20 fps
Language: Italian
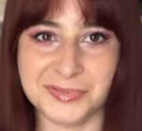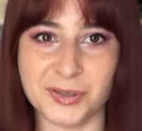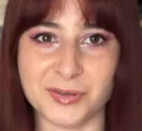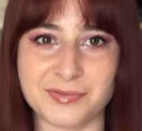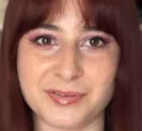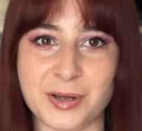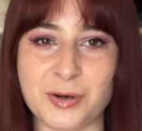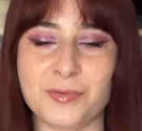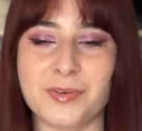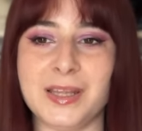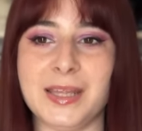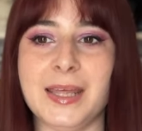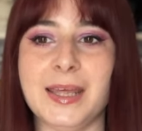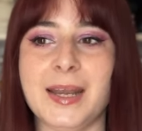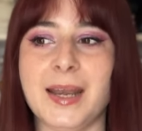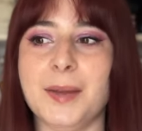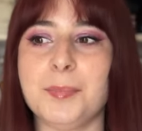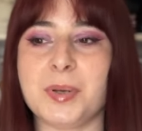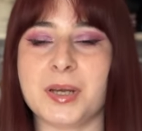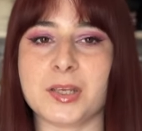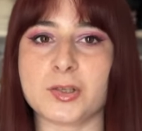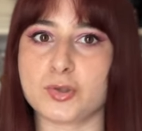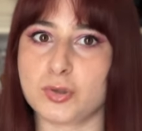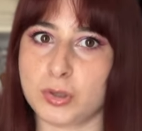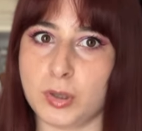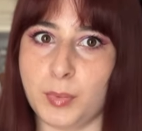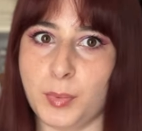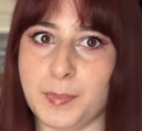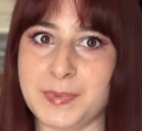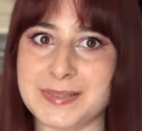non farò vedere perché sono
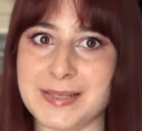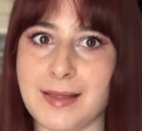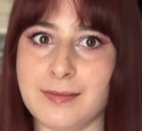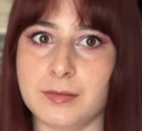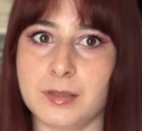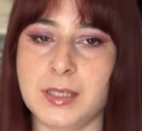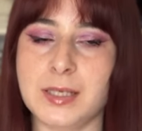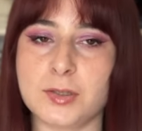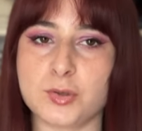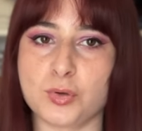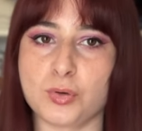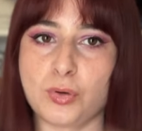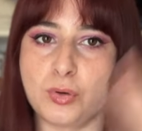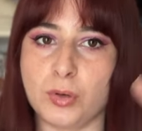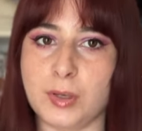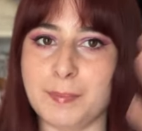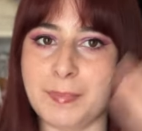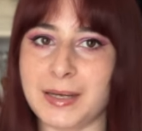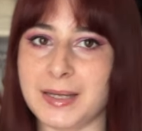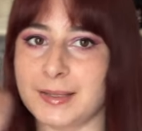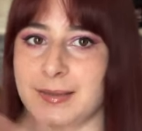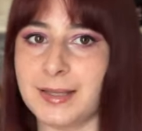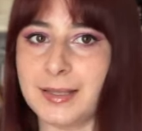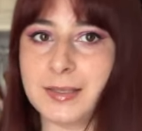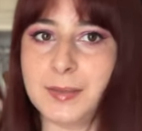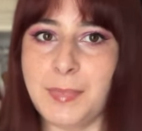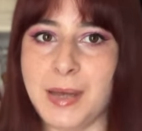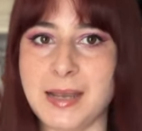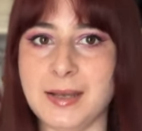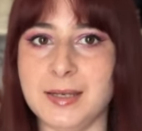troppo pesanti e sono impacchettati
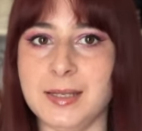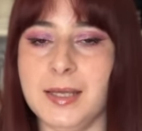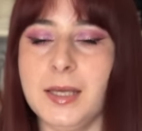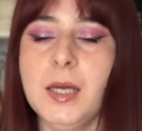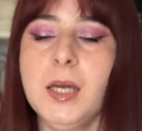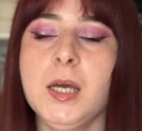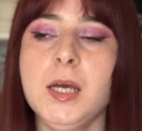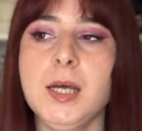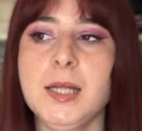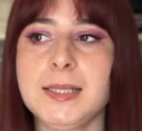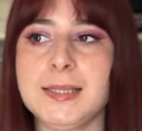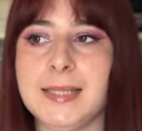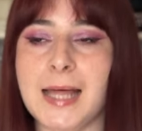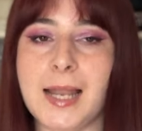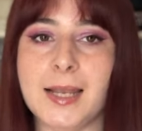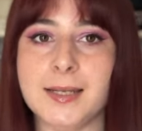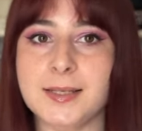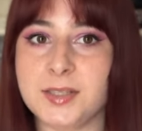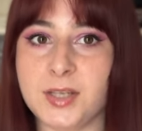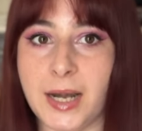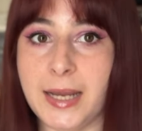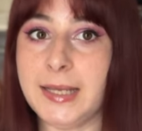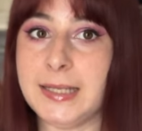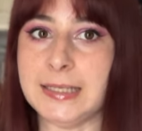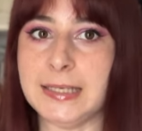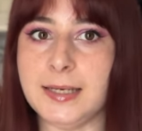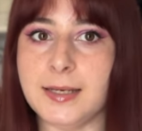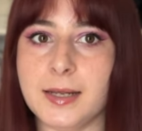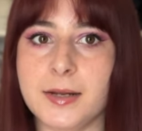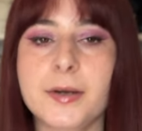belli dal dry
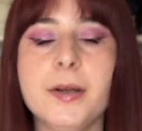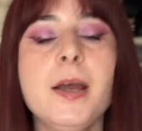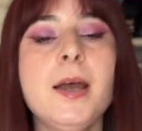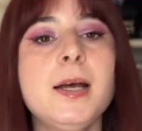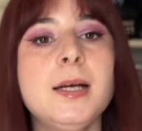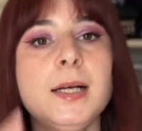cleaner,